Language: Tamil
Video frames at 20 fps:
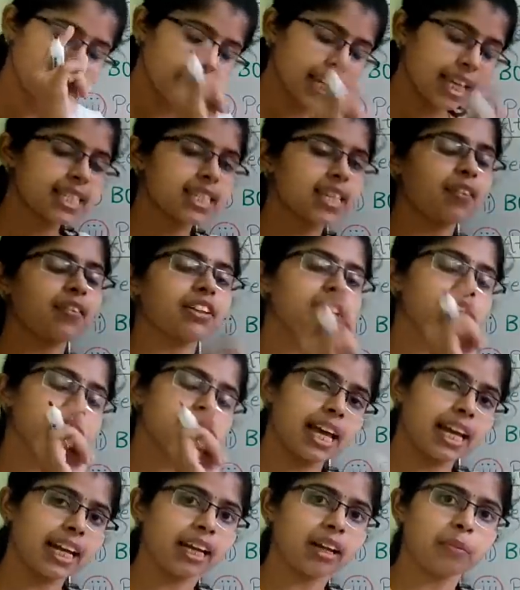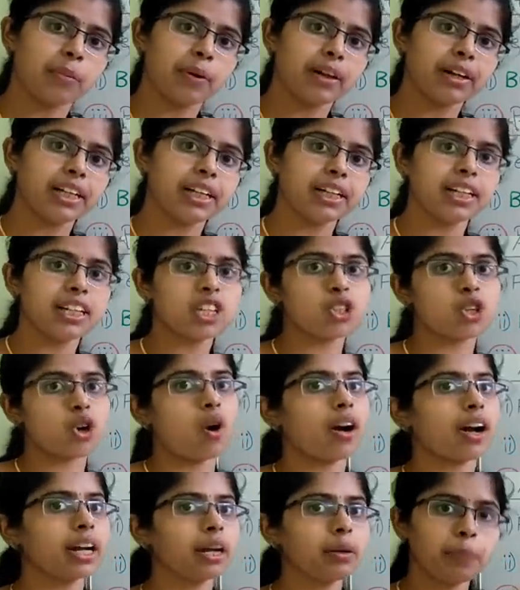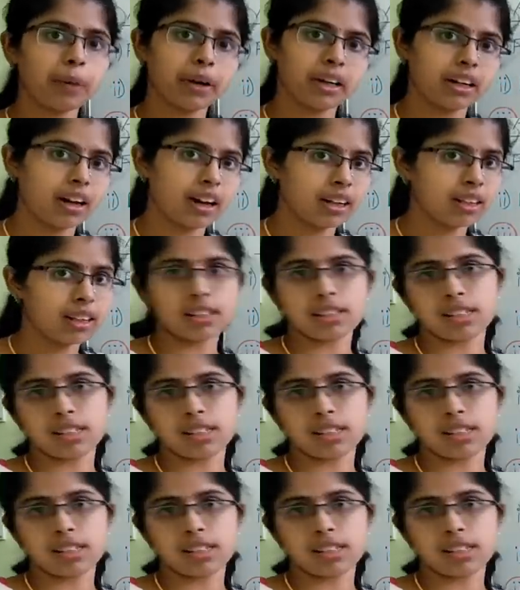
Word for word: சீட்ஸை வந்து செலக்ட் பண்ணிவிட்டு ஜாயின் பண்ணாத